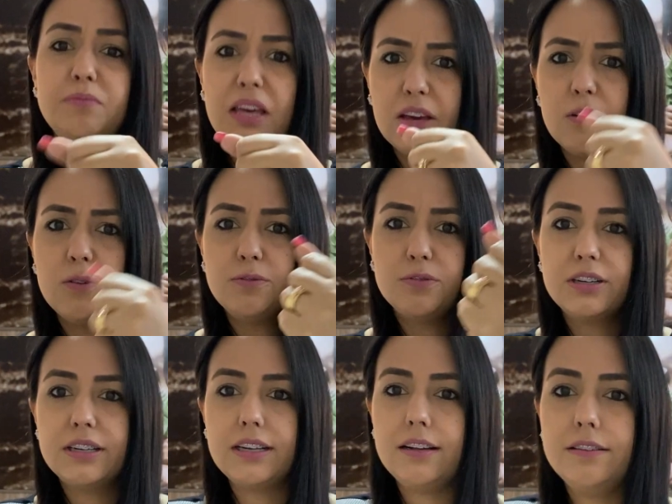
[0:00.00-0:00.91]
Bem
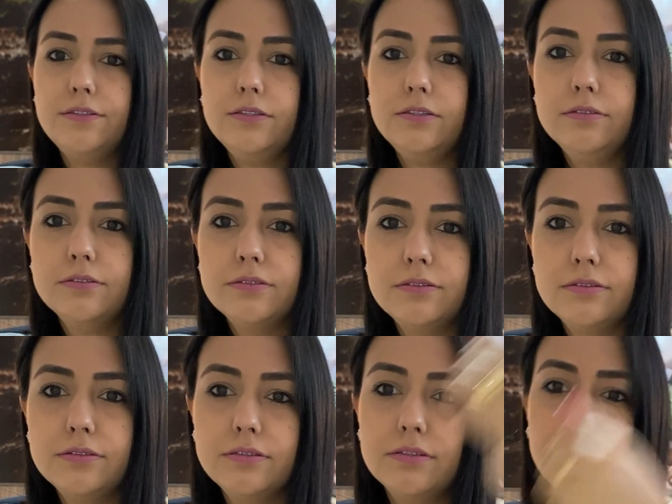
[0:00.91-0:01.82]
confortável
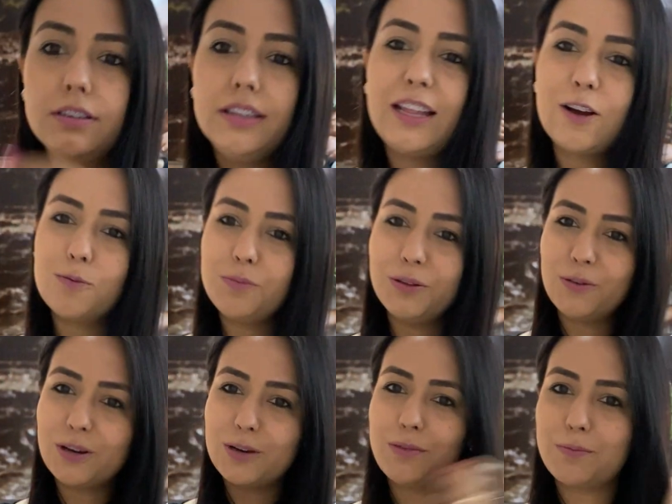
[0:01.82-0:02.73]
até
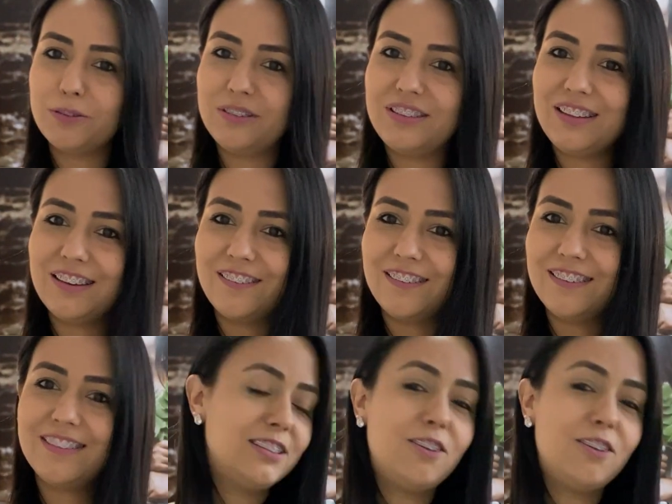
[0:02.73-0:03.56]
combinou com a minha blusinha, ó.